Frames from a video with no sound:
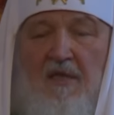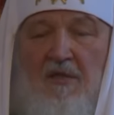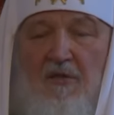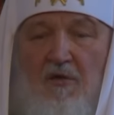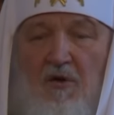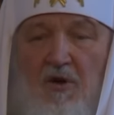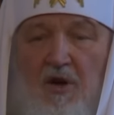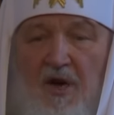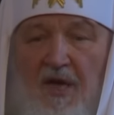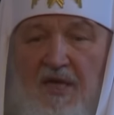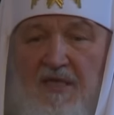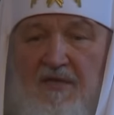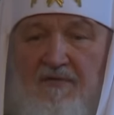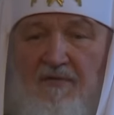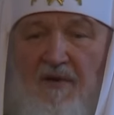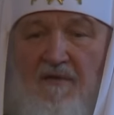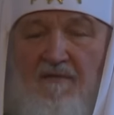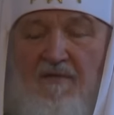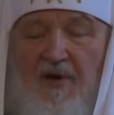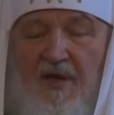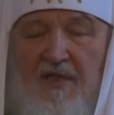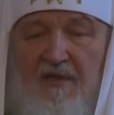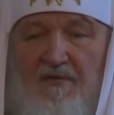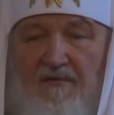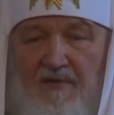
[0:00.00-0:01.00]
Но разве
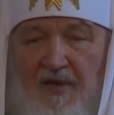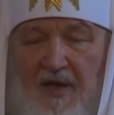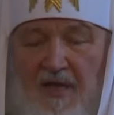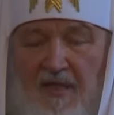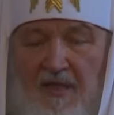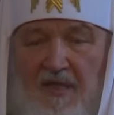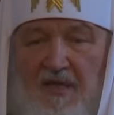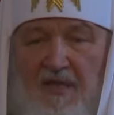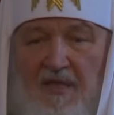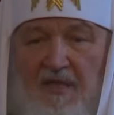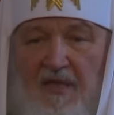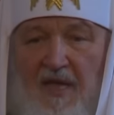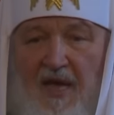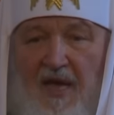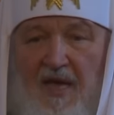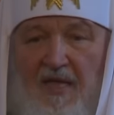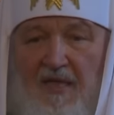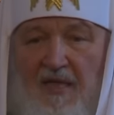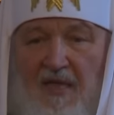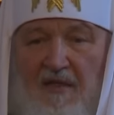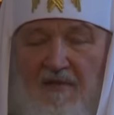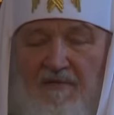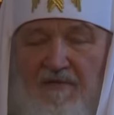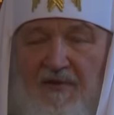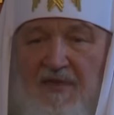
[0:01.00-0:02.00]
в ответ на
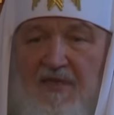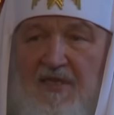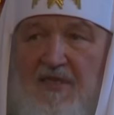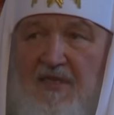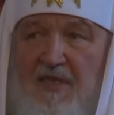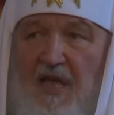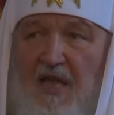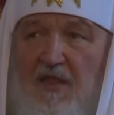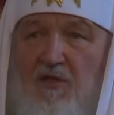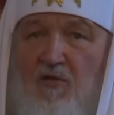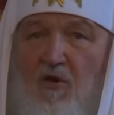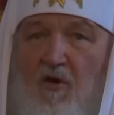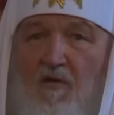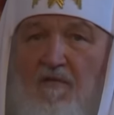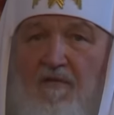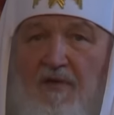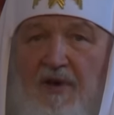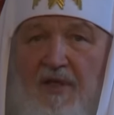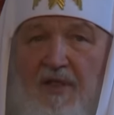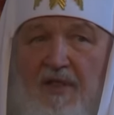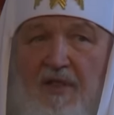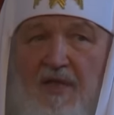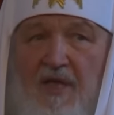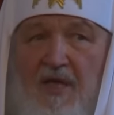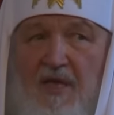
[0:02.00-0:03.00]
этот
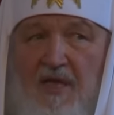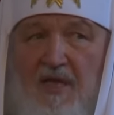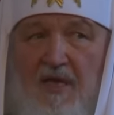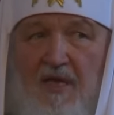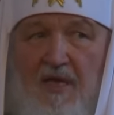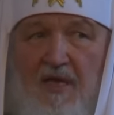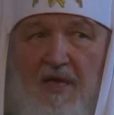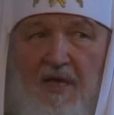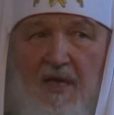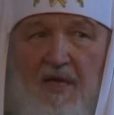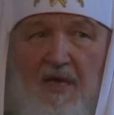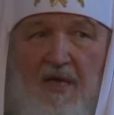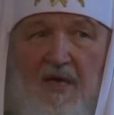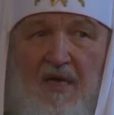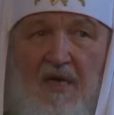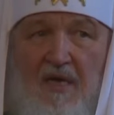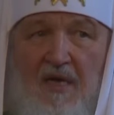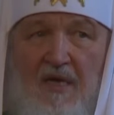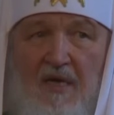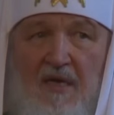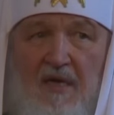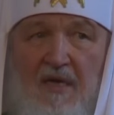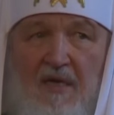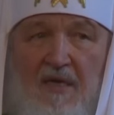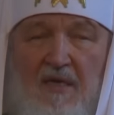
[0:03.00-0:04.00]
восстановленный
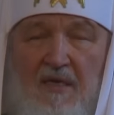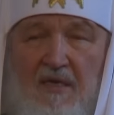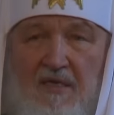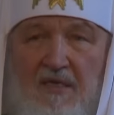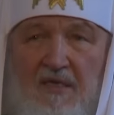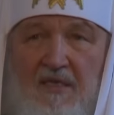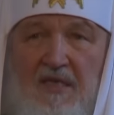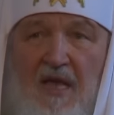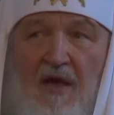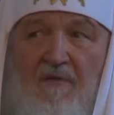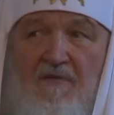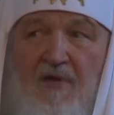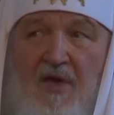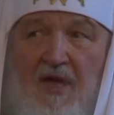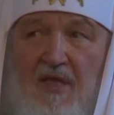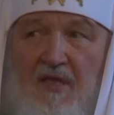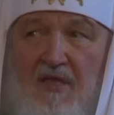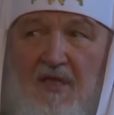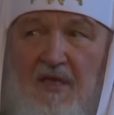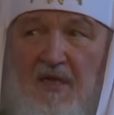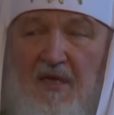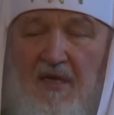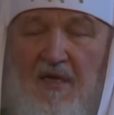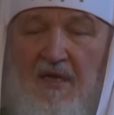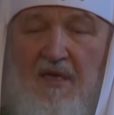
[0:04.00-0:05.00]

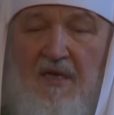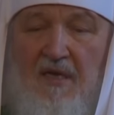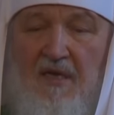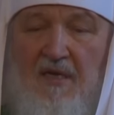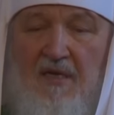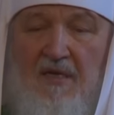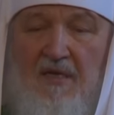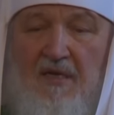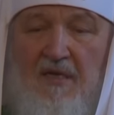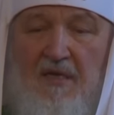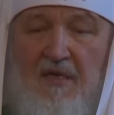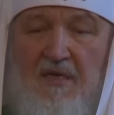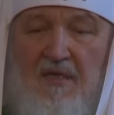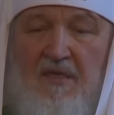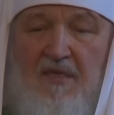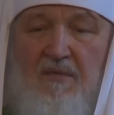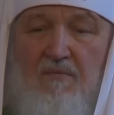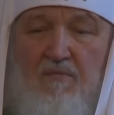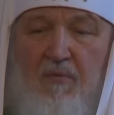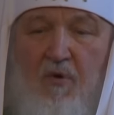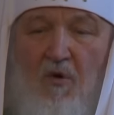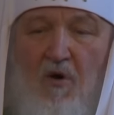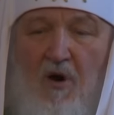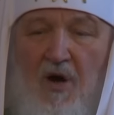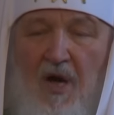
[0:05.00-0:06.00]
завет с
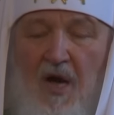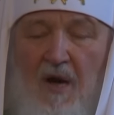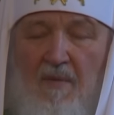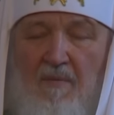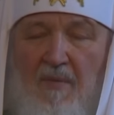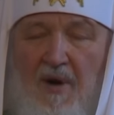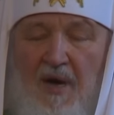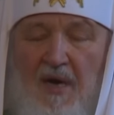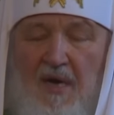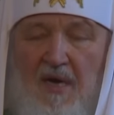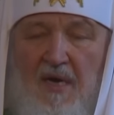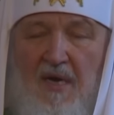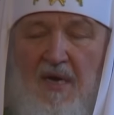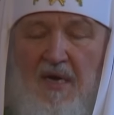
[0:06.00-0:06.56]
Богом